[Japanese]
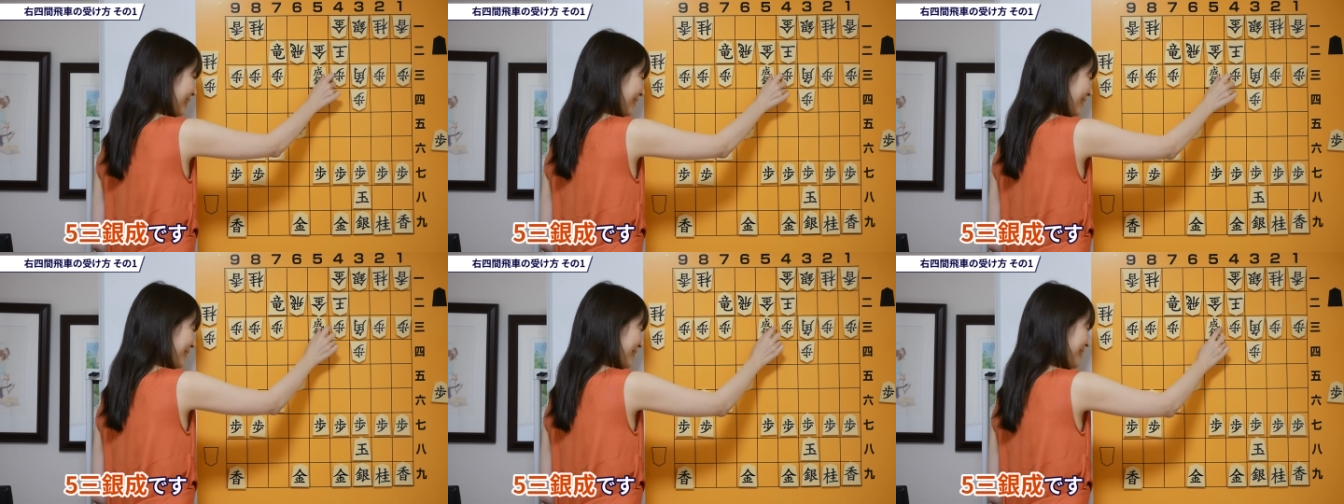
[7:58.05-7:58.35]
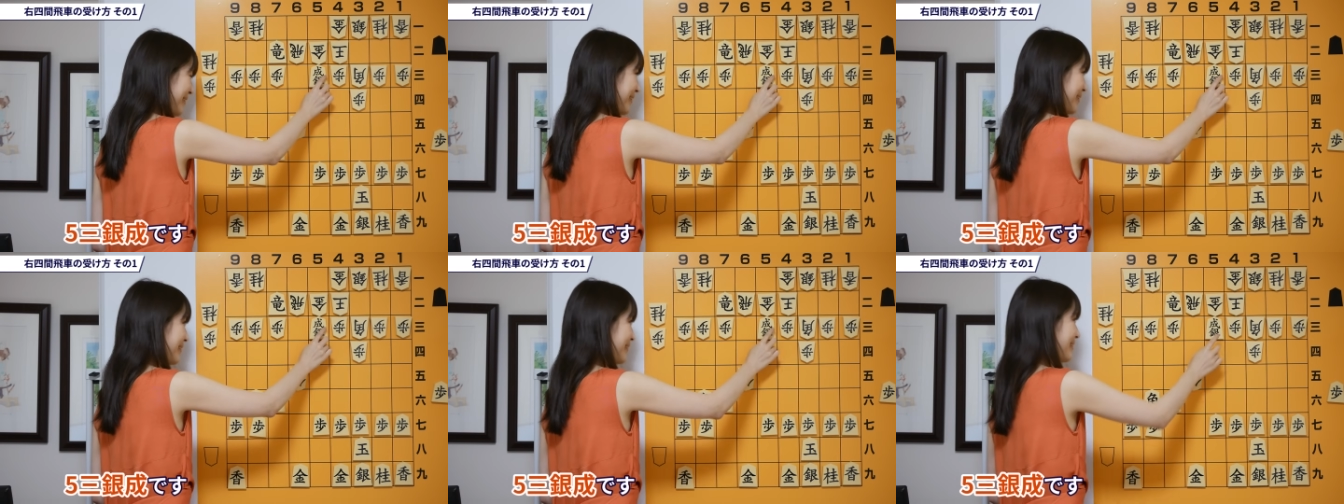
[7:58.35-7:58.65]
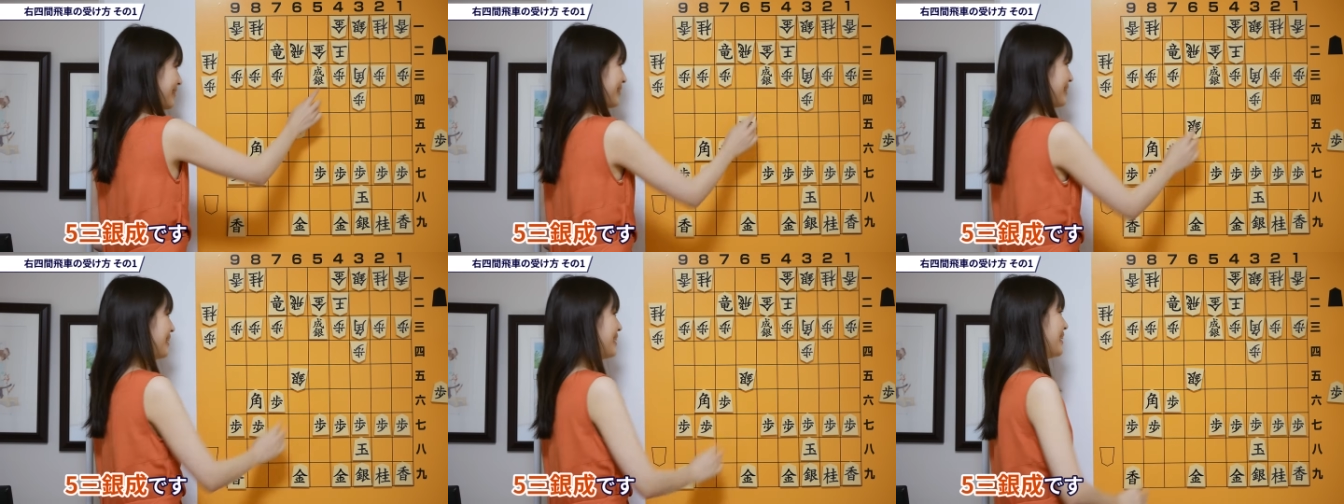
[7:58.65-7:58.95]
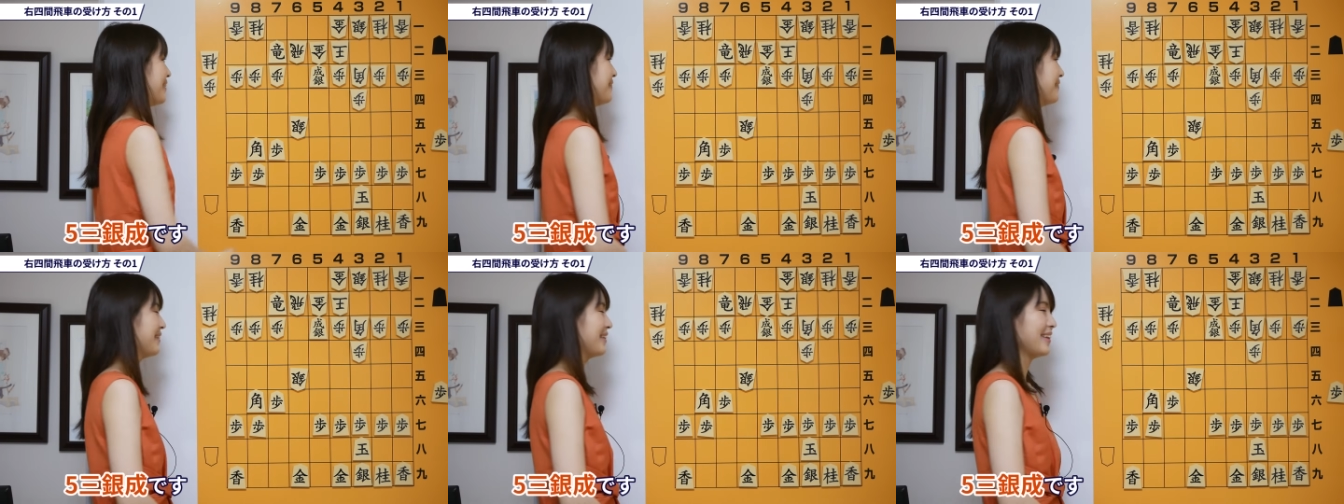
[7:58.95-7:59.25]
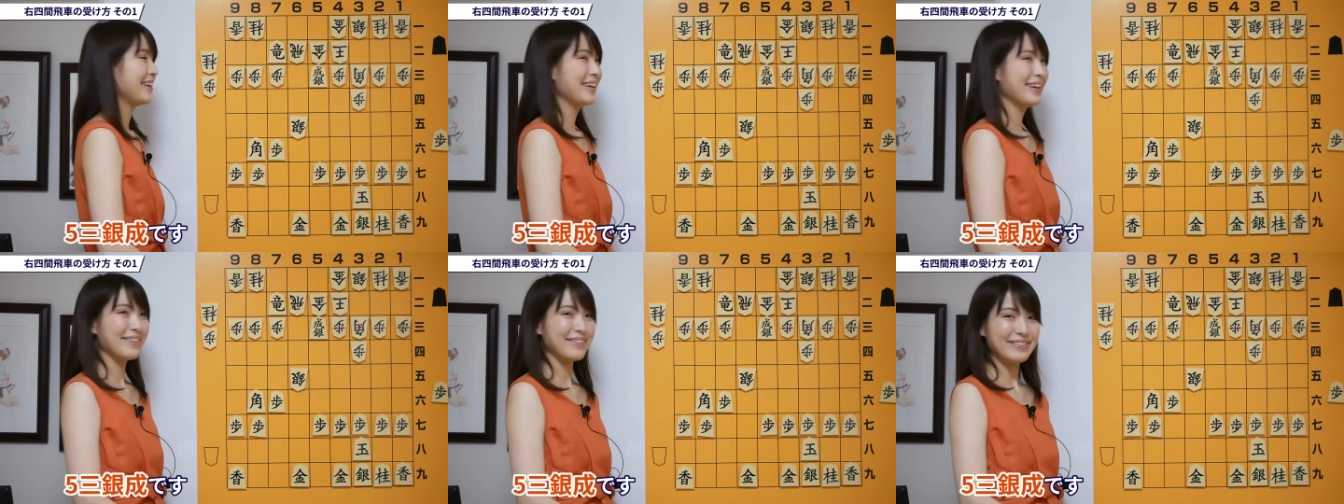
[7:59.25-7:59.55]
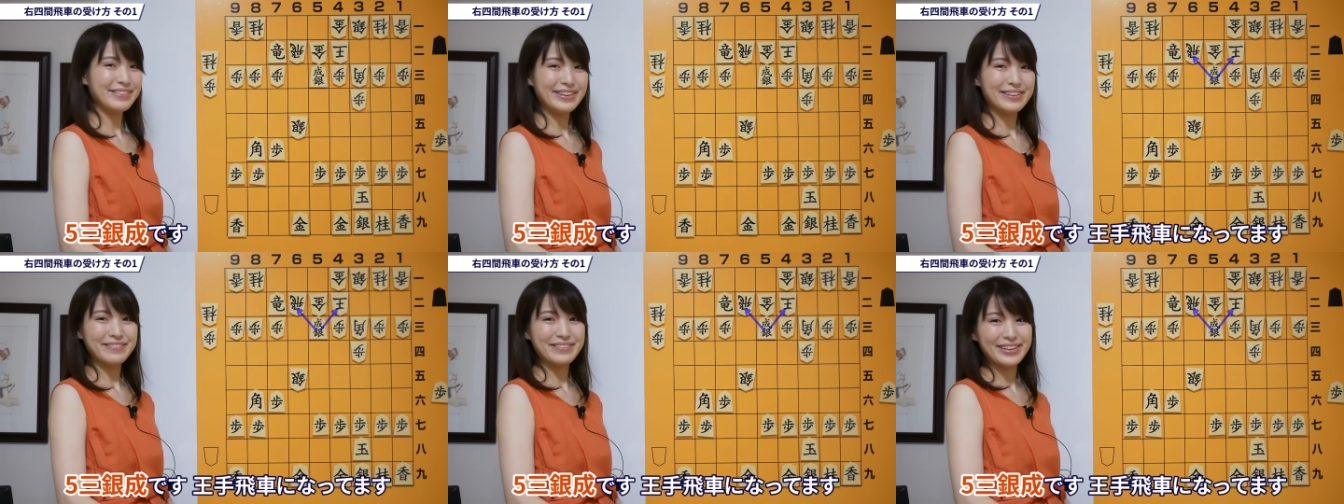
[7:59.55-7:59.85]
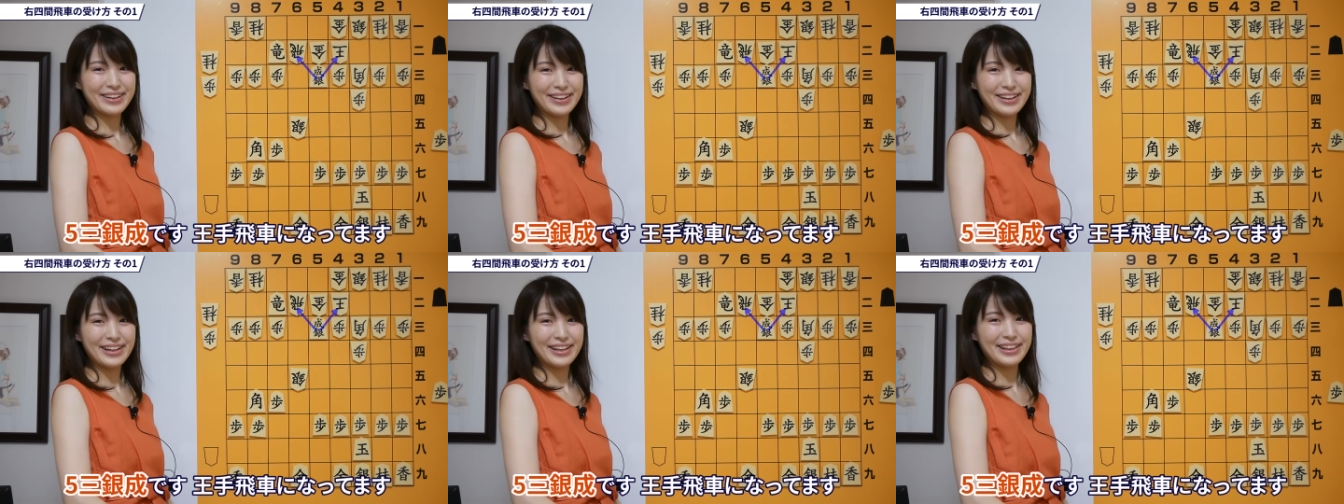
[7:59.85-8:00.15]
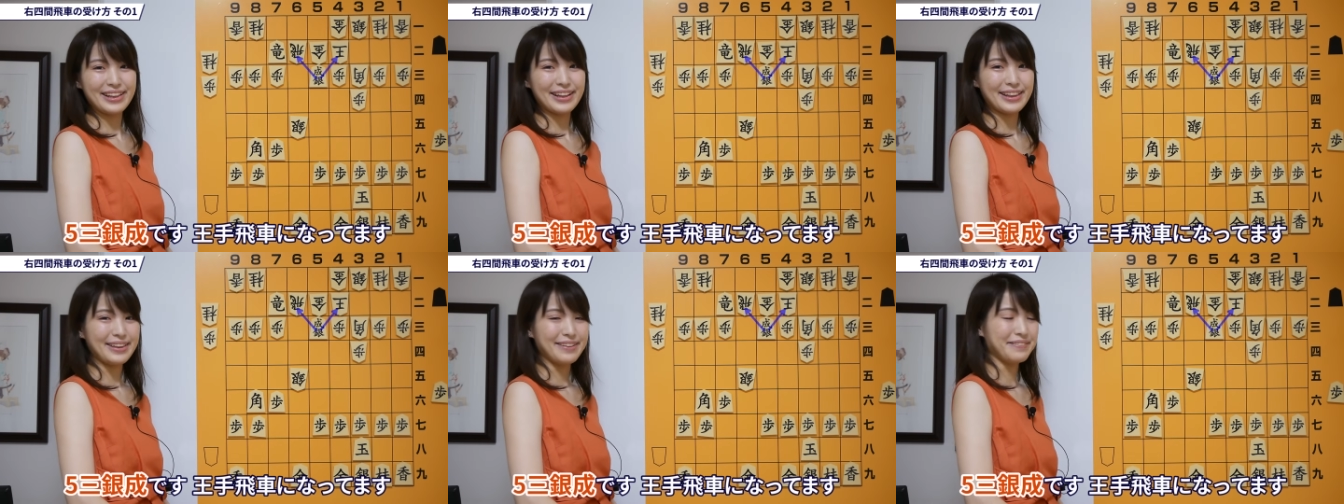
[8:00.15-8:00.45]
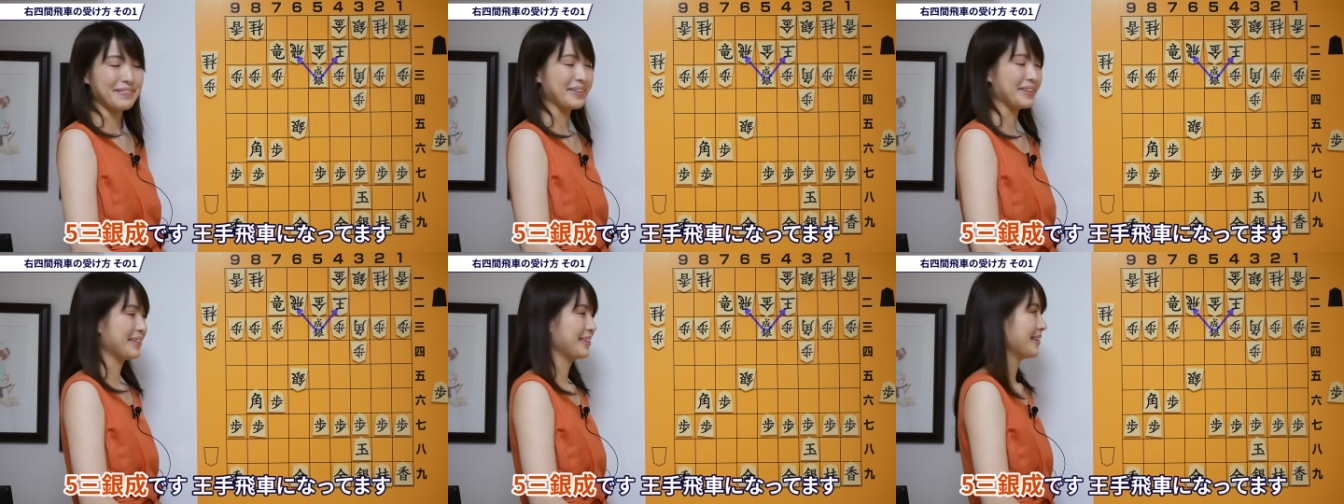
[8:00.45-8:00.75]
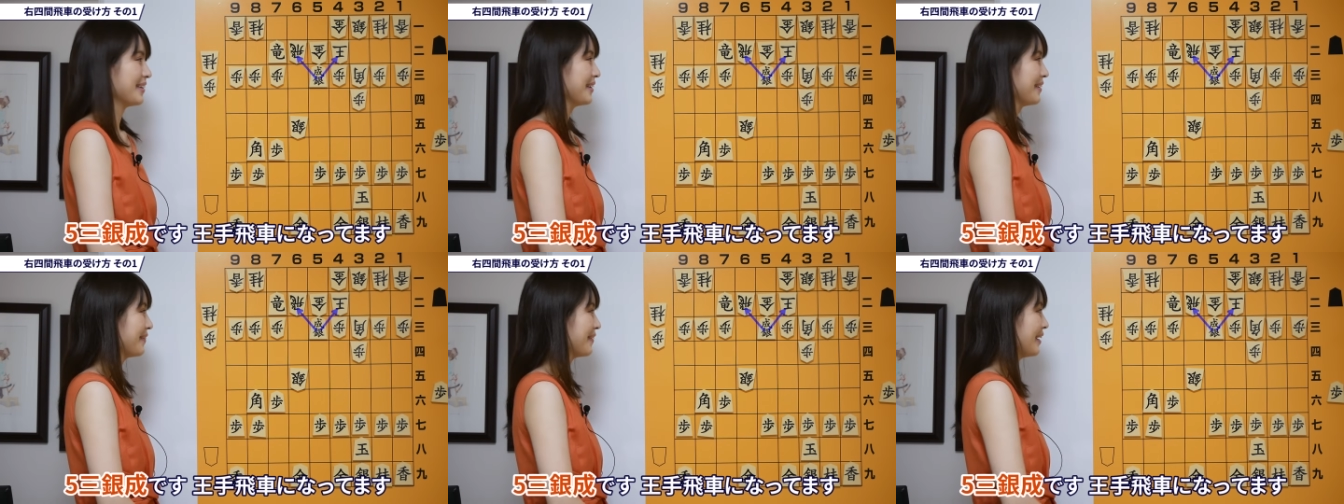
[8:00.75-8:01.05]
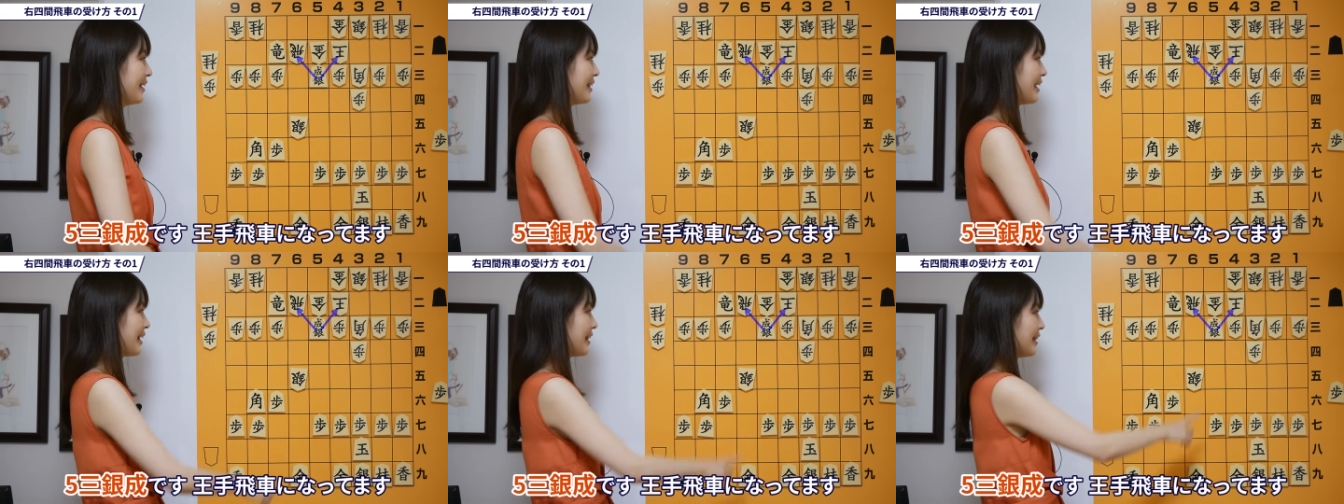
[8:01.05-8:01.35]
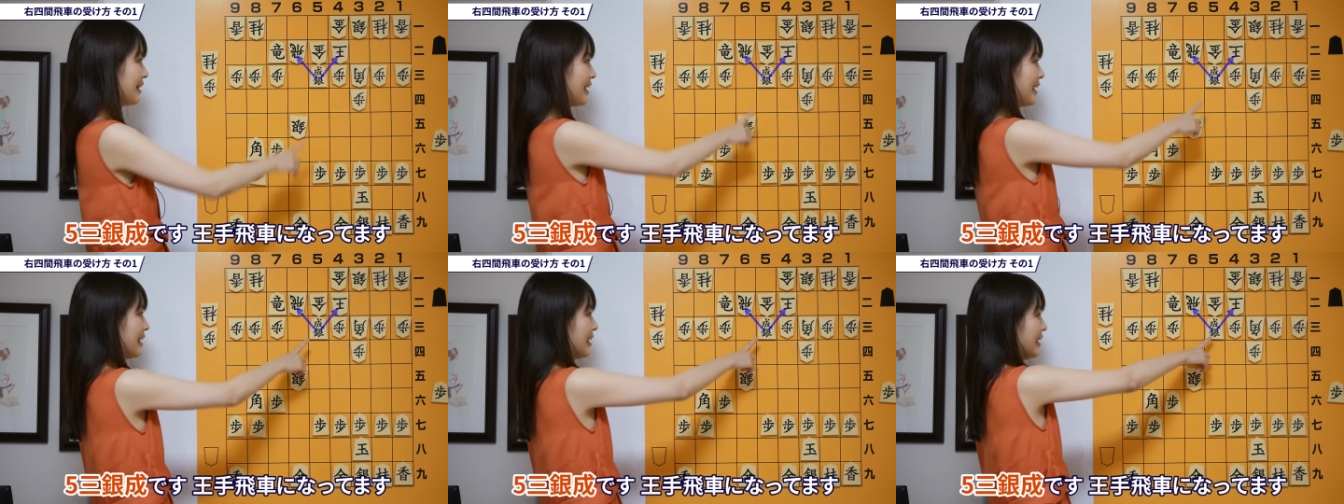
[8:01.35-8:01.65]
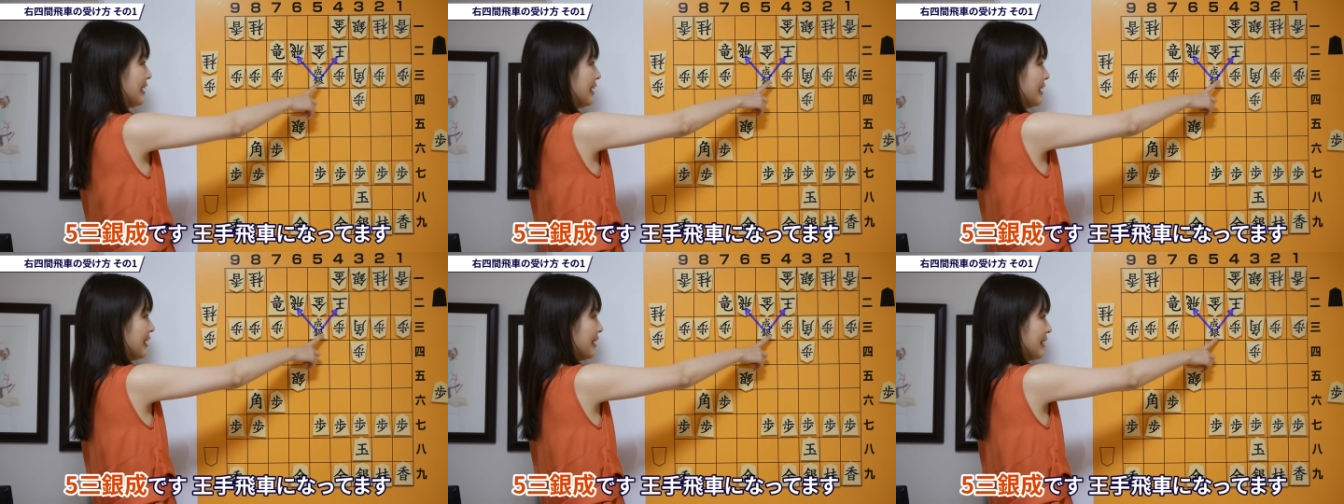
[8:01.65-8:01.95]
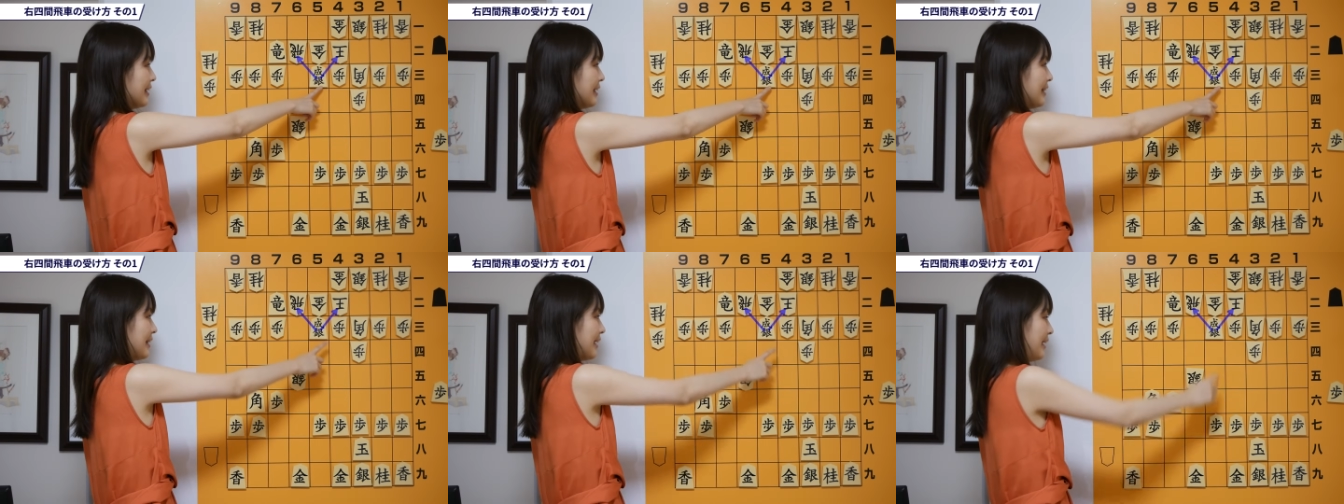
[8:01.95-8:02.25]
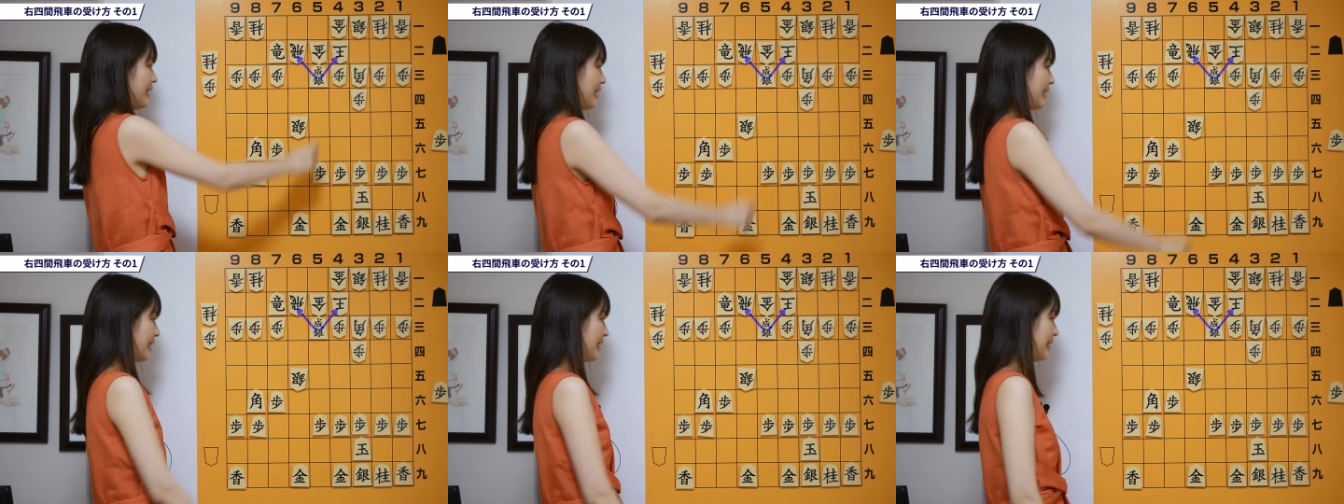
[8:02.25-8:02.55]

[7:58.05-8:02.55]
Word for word: もう本当に気持ちいい大手飛車になってます。これなんで銀成が